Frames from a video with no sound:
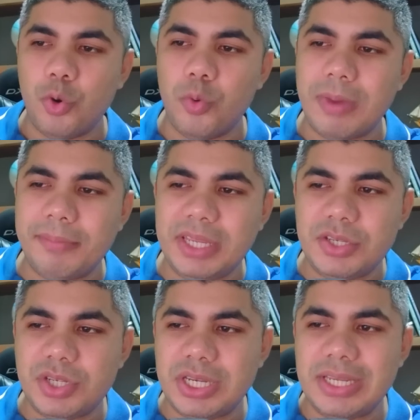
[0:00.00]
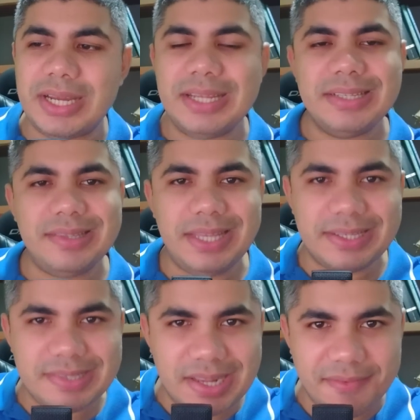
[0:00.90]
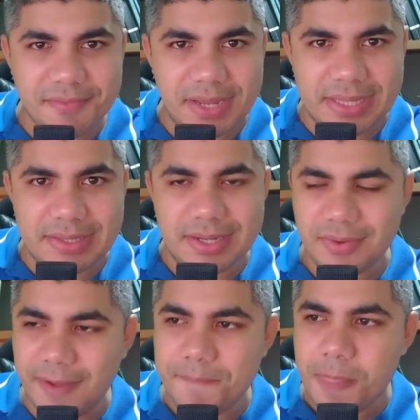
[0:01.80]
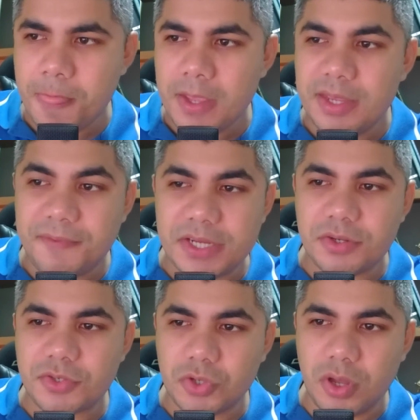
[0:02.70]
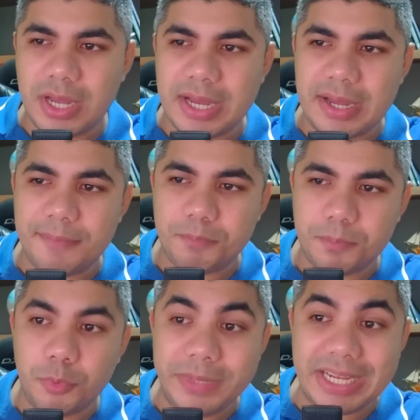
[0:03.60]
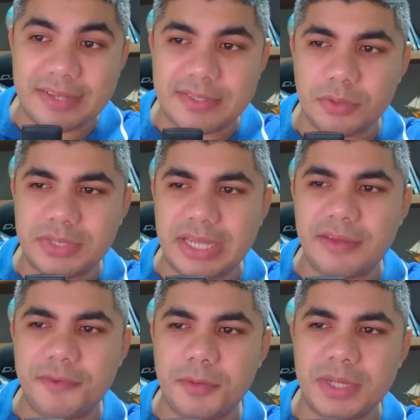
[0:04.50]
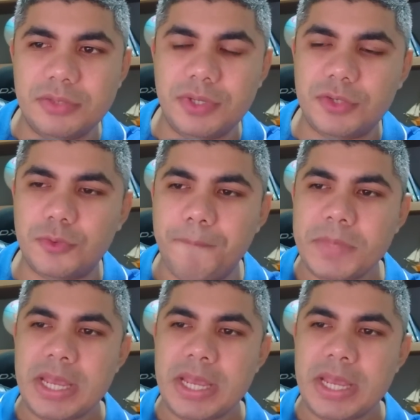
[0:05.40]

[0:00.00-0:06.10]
Uma mentira deslavada, não é? E vejam só a publicação dela afirmando isso.